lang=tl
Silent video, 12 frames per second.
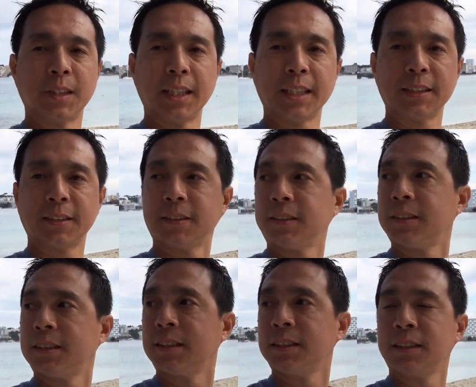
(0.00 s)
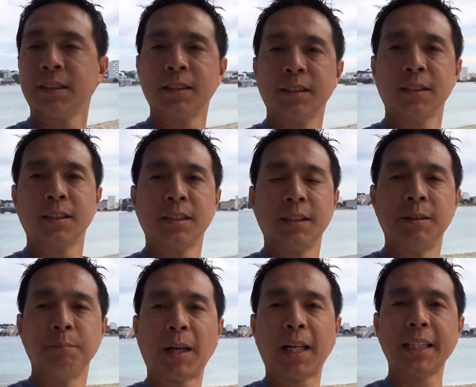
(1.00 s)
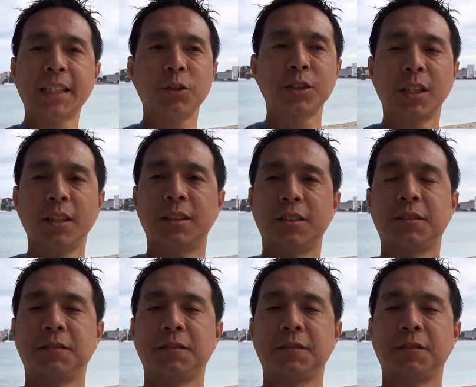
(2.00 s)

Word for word: Ayan. pakita ko sa iyo